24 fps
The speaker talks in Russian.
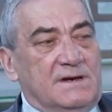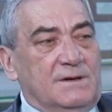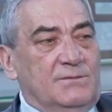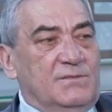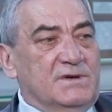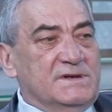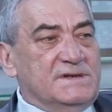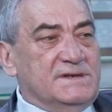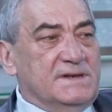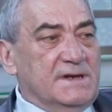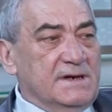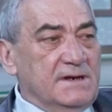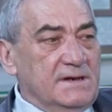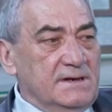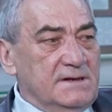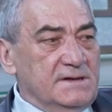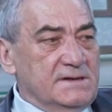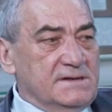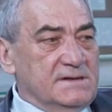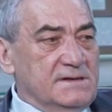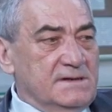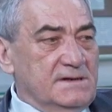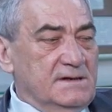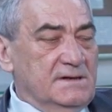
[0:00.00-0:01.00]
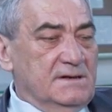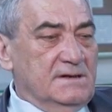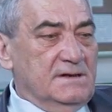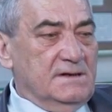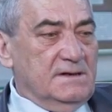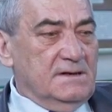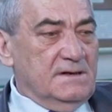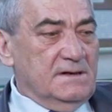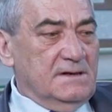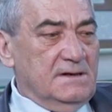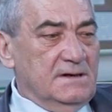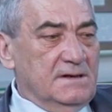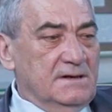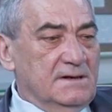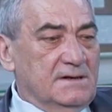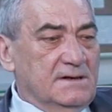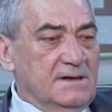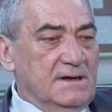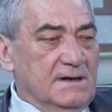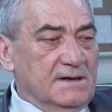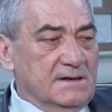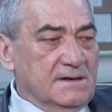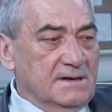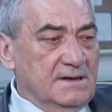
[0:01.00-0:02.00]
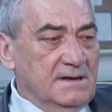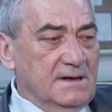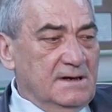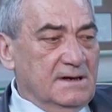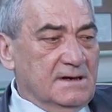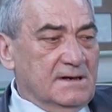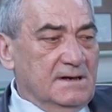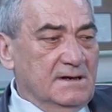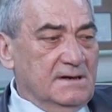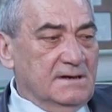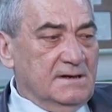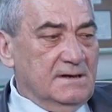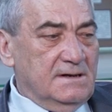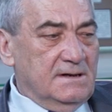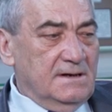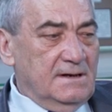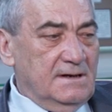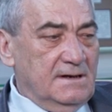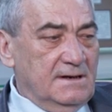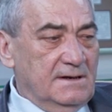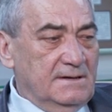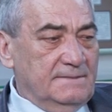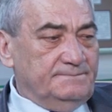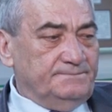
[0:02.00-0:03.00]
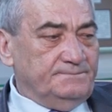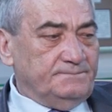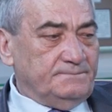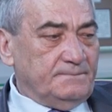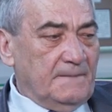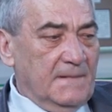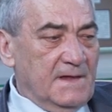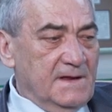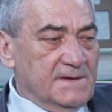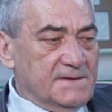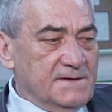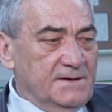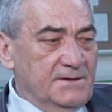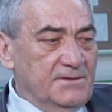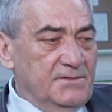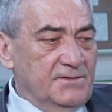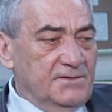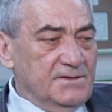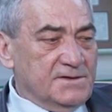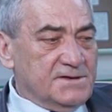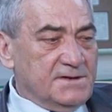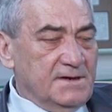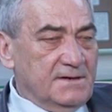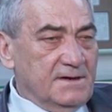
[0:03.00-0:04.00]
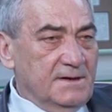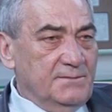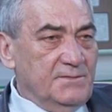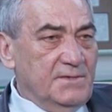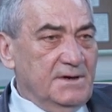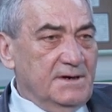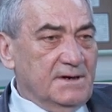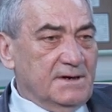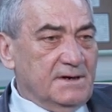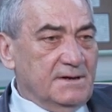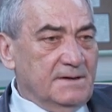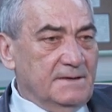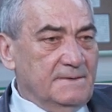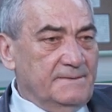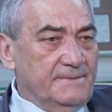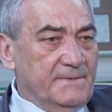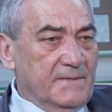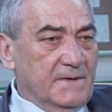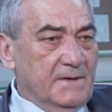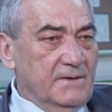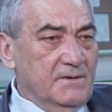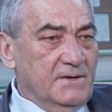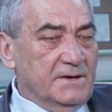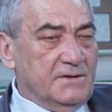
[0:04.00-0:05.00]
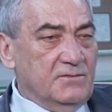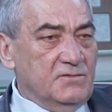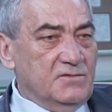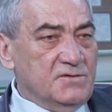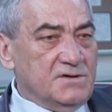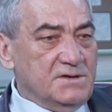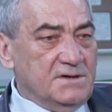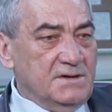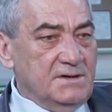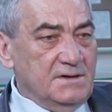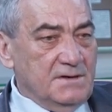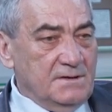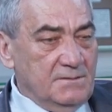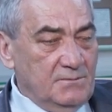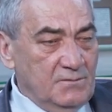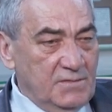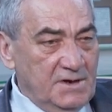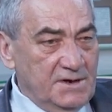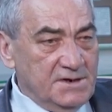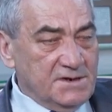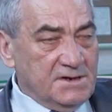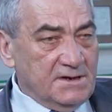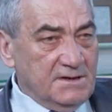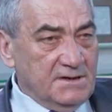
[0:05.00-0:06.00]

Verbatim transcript: обострилась тогда, когда Соединенные Штаты Америки, ну, это уже ближе к